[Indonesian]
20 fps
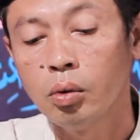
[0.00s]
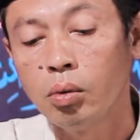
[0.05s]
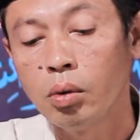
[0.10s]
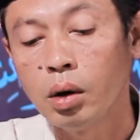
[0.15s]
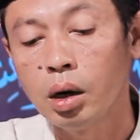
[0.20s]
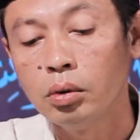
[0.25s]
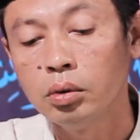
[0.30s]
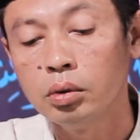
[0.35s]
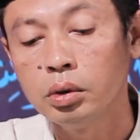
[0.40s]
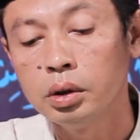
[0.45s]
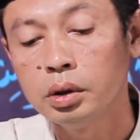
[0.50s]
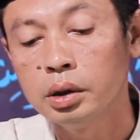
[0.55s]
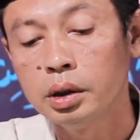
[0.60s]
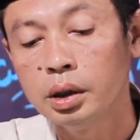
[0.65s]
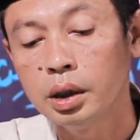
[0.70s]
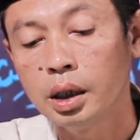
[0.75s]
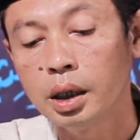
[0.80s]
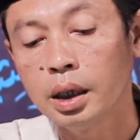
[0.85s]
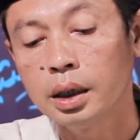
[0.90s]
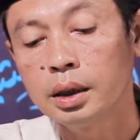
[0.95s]
wa
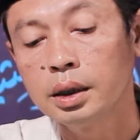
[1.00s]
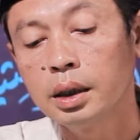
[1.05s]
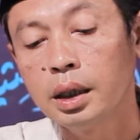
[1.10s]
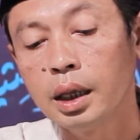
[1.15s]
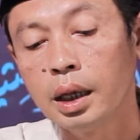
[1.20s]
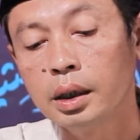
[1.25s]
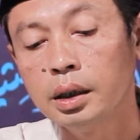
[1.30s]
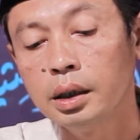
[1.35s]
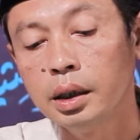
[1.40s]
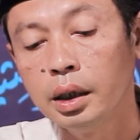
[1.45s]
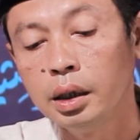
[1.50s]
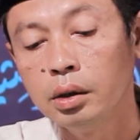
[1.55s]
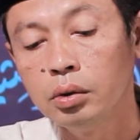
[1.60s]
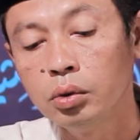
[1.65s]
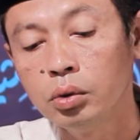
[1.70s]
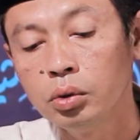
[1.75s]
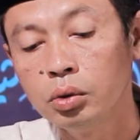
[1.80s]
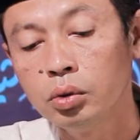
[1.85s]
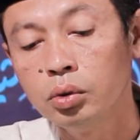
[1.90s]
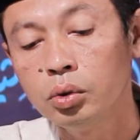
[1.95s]
ursilat lan den
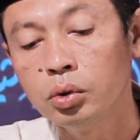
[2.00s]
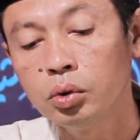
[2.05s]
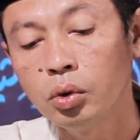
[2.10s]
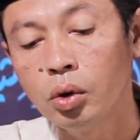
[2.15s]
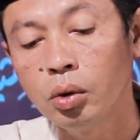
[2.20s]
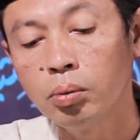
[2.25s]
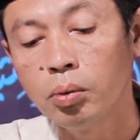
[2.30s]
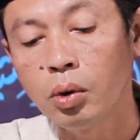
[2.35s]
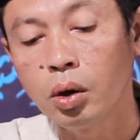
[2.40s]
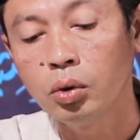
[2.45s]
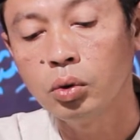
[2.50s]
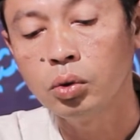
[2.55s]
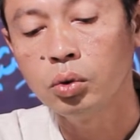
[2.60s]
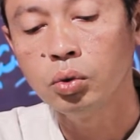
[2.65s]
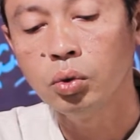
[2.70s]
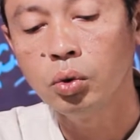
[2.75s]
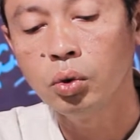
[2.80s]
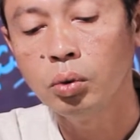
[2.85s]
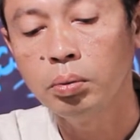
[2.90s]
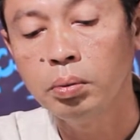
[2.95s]
utus opal
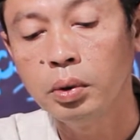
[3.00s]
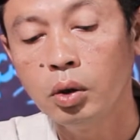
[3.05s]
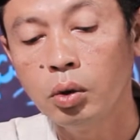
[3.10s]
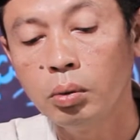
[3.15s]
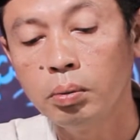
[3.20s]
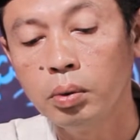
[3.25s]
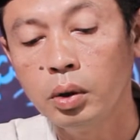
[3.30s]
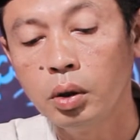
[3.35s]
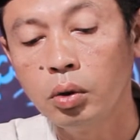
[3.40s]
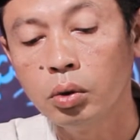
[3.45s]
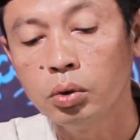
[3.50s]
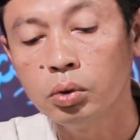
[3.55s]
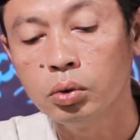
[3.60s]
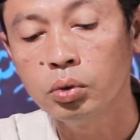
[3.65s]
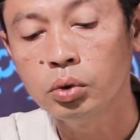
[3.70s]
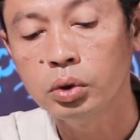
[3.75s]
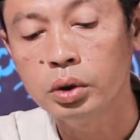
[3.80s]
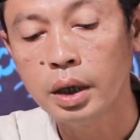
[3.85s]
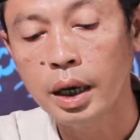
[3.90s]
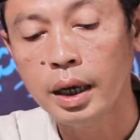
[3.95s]
rusulu piro-piro
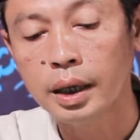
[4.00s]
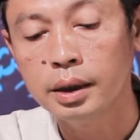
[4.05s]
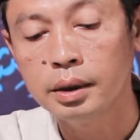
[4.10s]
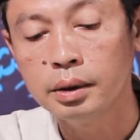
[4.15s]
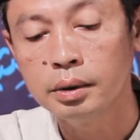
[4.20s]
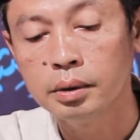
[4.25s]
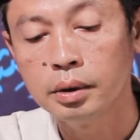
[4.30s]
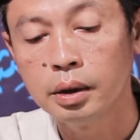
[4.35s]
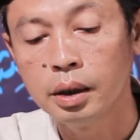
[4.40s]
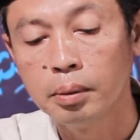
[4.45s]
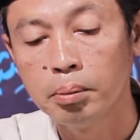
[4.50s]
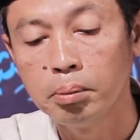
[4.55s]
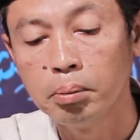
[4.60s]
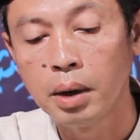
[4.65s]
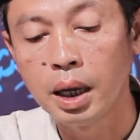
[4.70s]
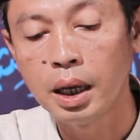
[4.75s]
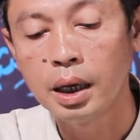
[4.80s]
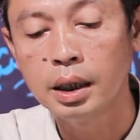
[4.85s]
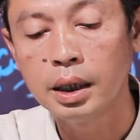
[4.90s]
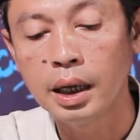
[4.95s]
utusan
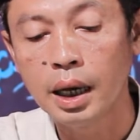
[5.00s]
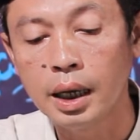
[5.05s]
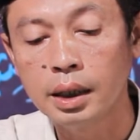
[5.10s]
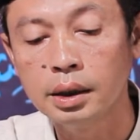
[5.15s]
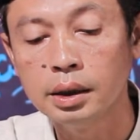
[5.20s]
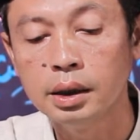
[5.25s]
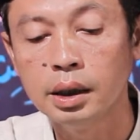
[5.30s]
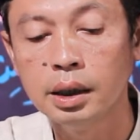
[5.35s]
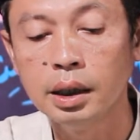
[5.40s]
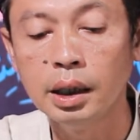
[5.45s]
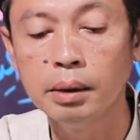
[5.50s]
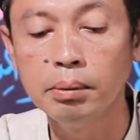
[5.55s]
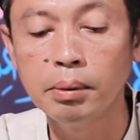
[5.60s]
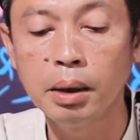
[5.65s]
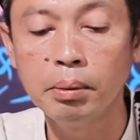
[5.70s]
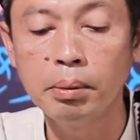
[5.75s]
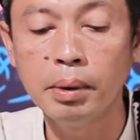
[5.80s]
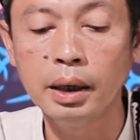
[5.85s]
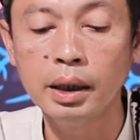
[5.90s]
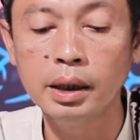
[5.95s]
bali ajli
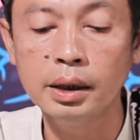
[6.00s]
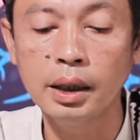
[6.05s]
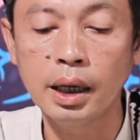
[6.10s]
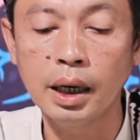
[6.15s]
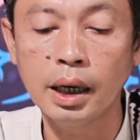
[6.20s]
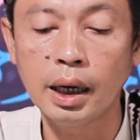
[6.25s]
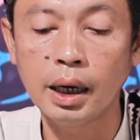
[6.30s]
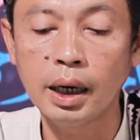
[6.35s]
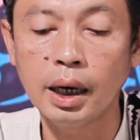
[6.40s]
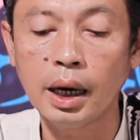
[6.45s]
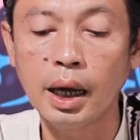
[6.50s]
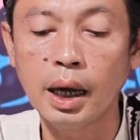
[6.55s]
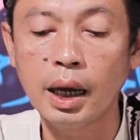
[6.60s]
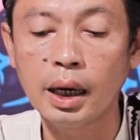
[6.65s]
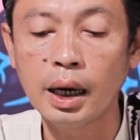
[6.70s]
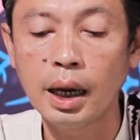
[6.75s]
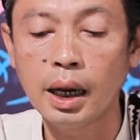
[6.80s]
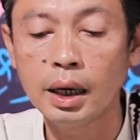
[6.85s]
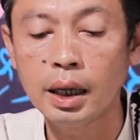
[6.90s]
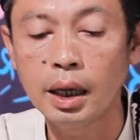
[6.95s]
hima balikta karena
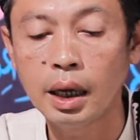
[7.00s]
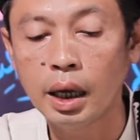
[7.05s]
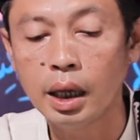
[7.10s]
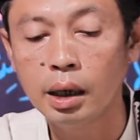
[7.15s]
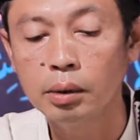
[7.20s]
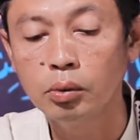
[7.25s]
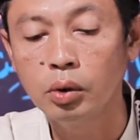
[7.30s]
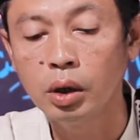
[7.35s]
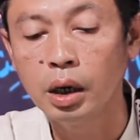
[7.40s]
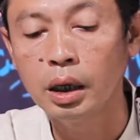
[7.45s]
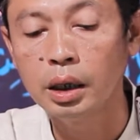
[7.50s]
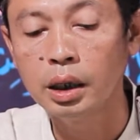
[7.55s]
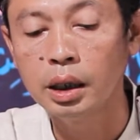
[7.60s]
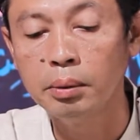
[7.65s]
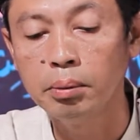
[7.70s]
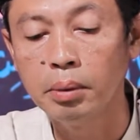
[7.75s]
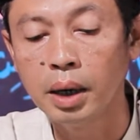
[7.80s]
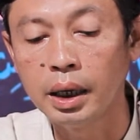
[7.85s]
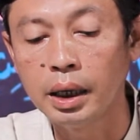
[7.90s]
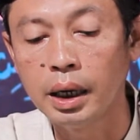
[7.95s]
arah ia ilmu lan
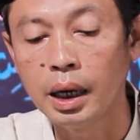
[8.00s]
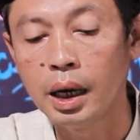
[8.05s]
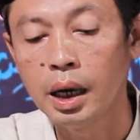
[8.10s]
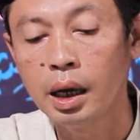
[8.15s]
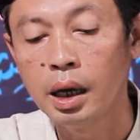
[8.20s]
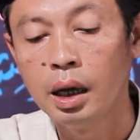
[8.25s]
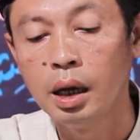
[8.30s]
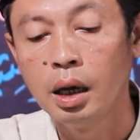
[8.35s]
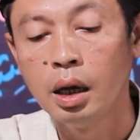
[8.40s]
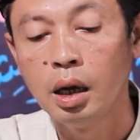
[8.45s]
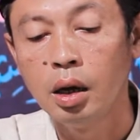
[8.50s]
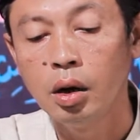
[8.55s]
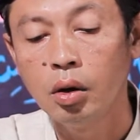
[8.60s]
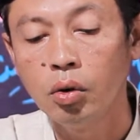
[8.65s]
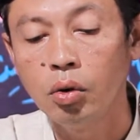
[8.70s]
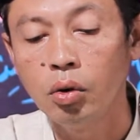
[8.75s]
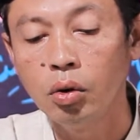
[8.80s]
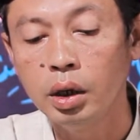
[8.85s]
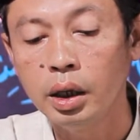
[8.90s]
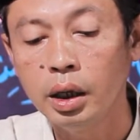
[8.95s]
ibadah
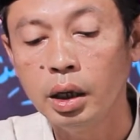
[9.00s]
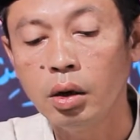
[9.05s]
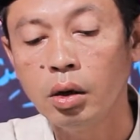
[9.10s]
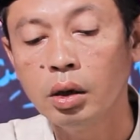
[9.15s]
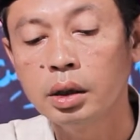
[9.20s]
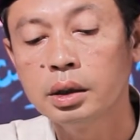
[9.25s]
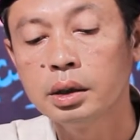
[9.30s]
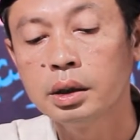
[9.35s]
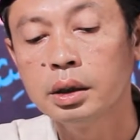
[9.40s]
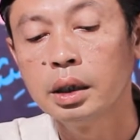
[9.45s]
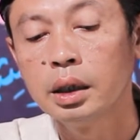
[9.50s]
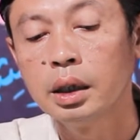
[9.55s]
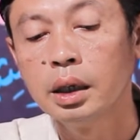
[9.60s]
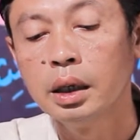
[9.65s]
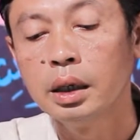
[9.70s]
kulikots